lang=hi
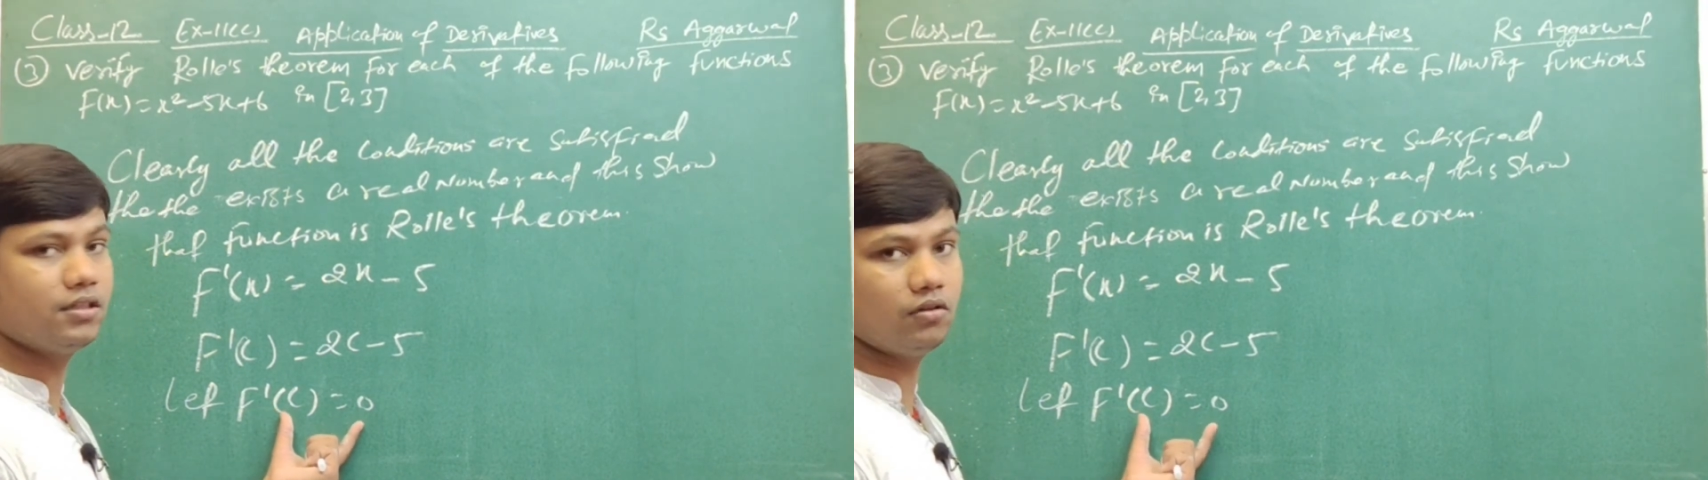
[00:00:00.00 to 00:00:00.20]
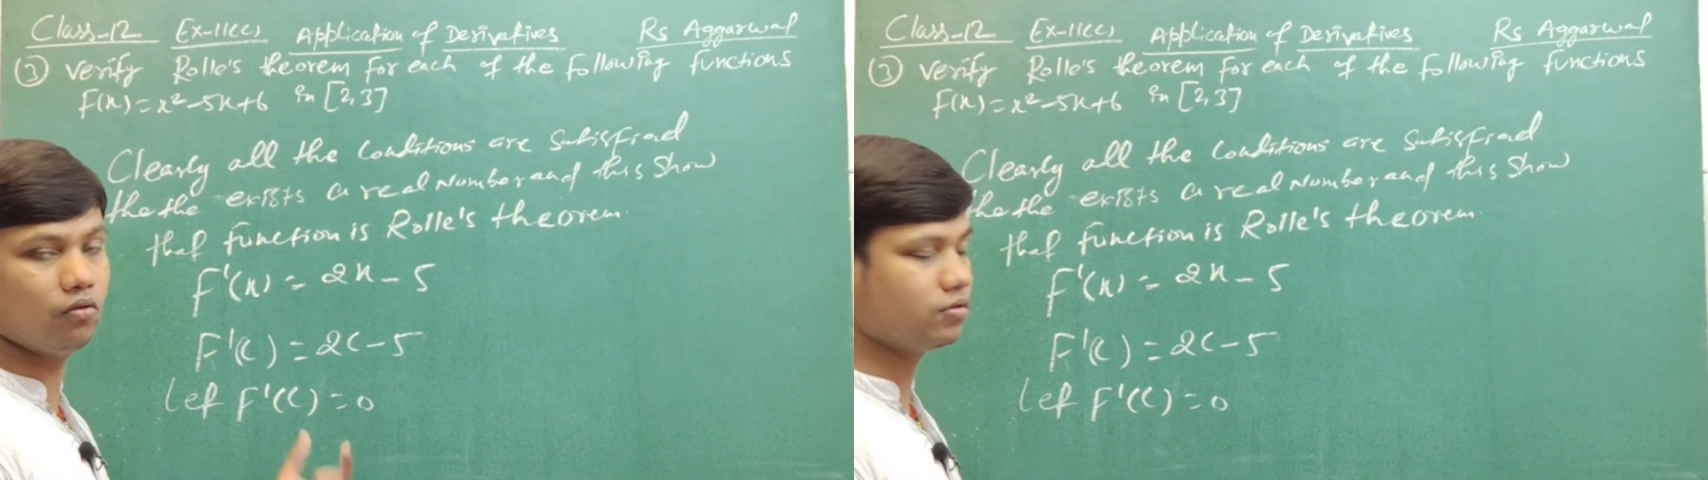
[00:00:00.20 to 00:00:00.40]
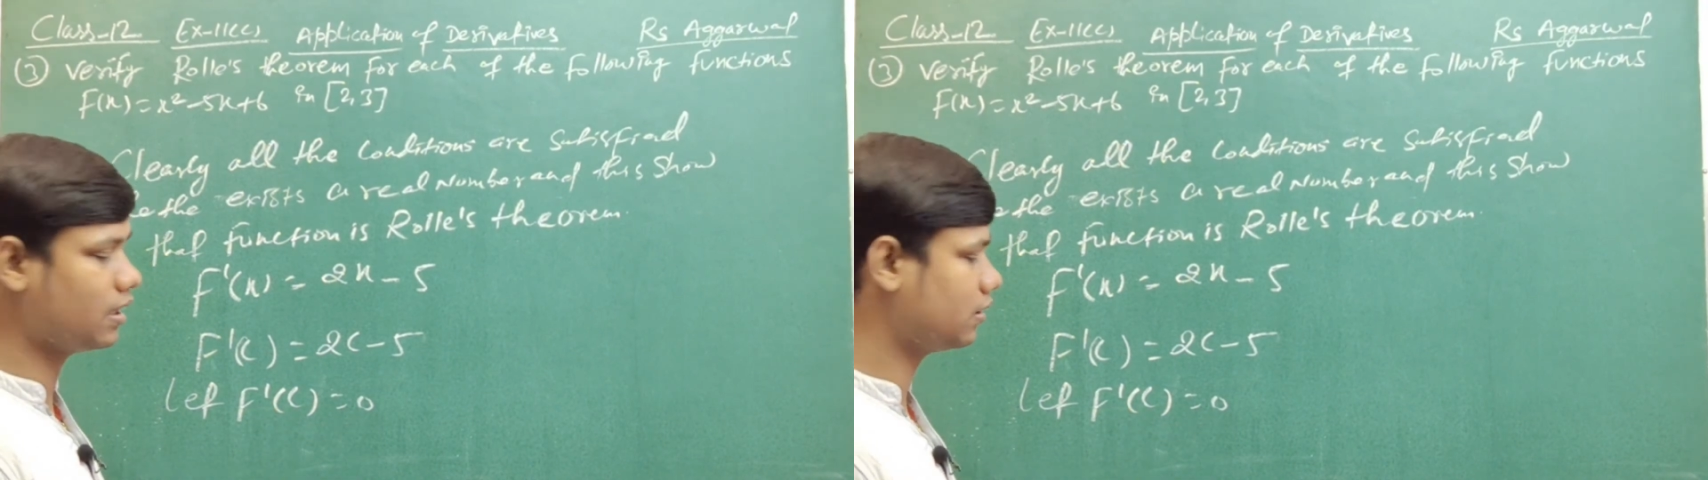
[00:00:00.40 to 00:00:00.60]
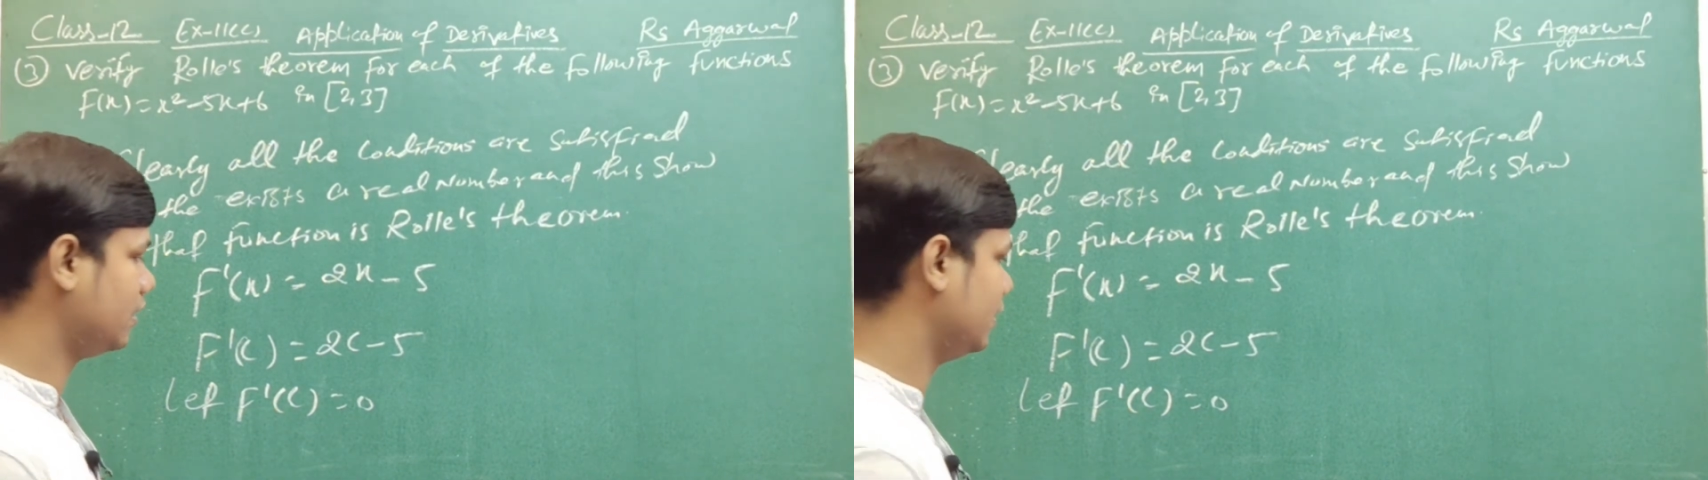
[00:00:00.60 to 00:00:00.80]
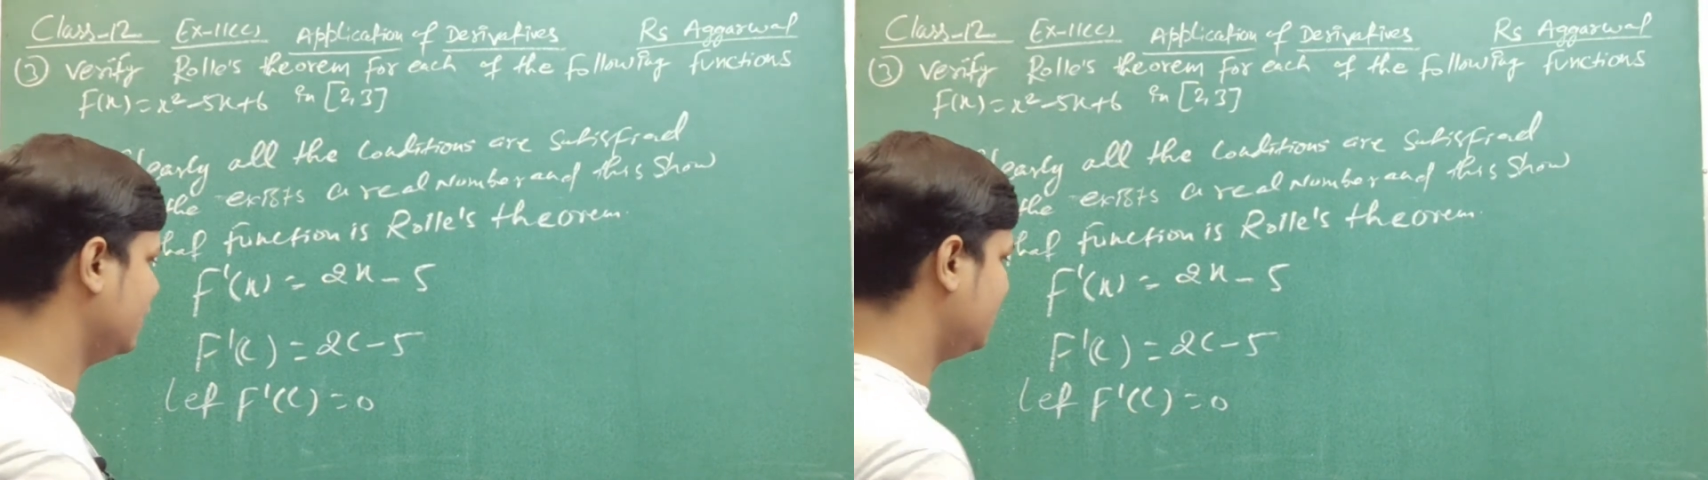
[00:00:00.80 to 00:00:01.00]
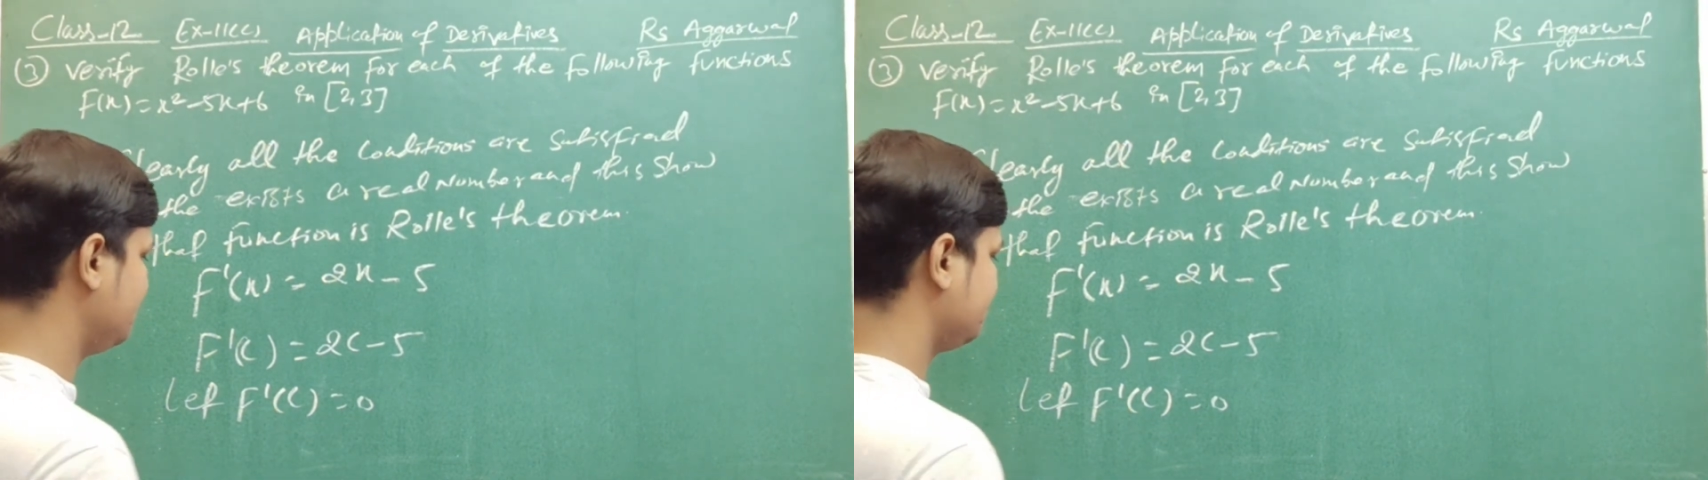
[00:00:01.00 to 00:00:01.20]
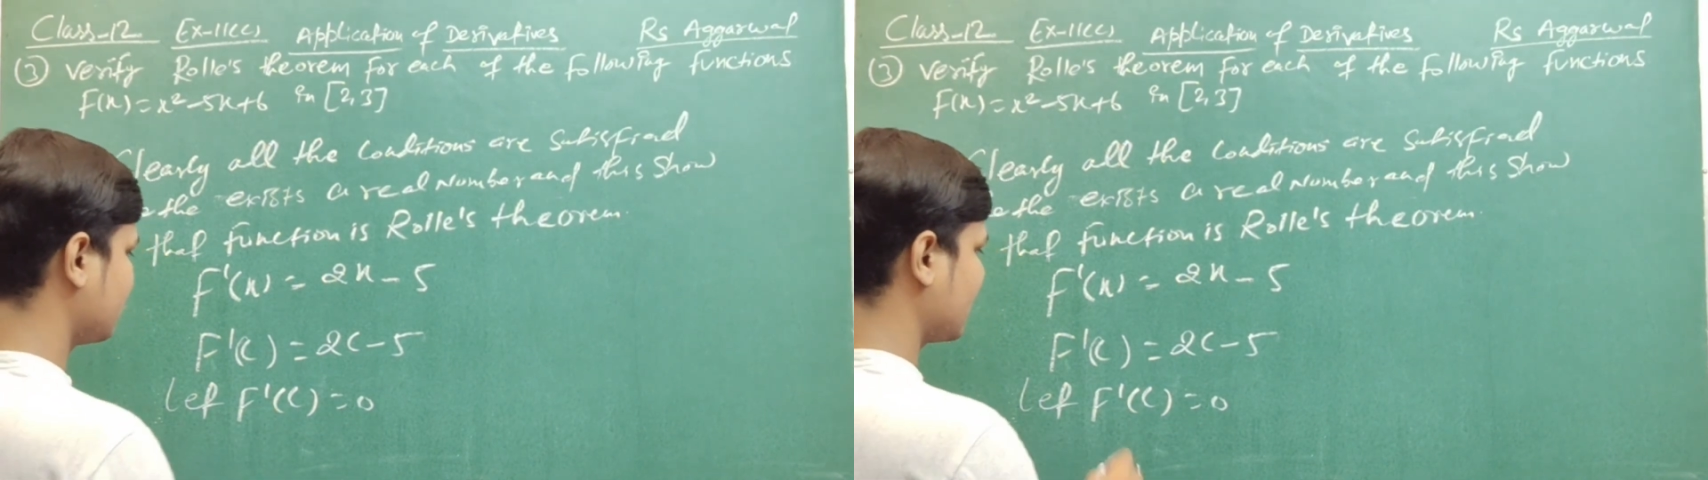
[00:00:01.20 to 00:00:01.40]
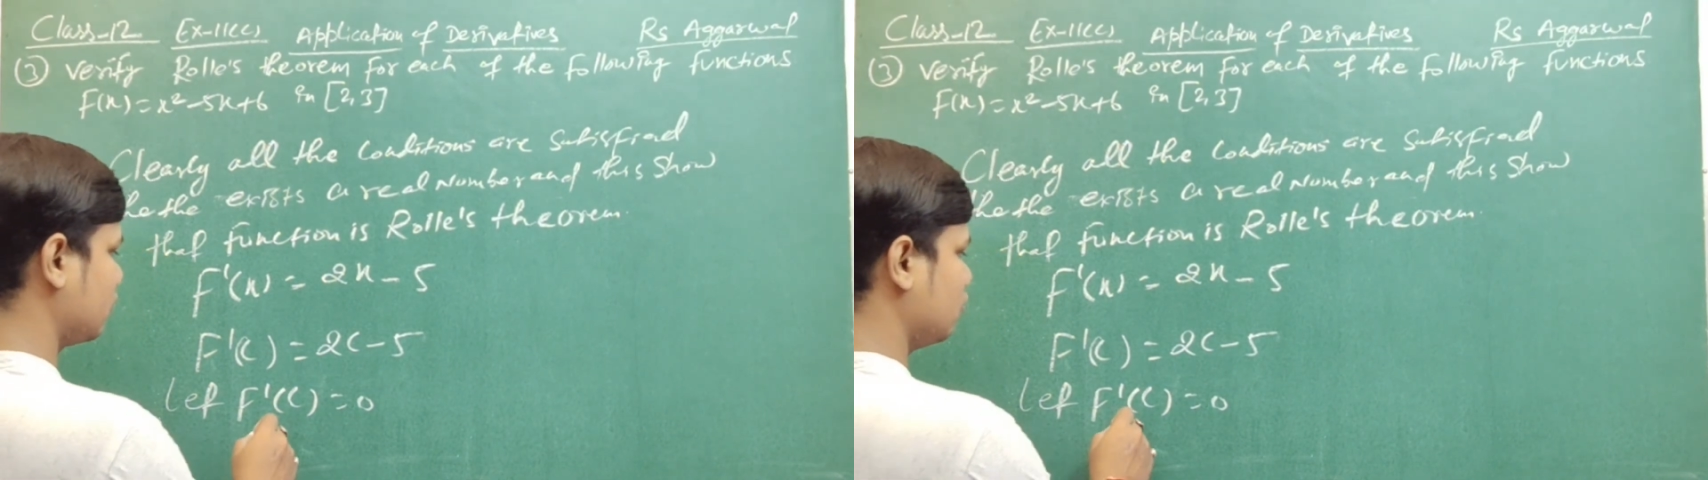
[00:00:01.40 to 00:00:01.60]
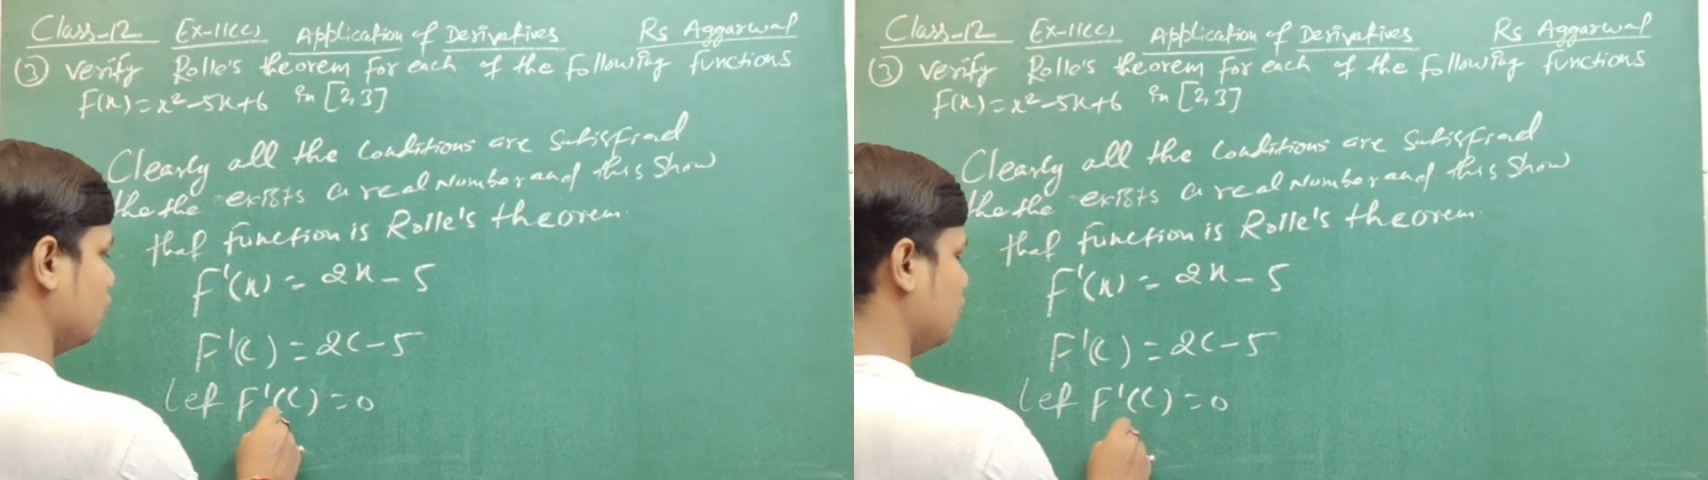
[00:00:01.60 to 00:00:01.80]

ज़ीरो हो जाता है तो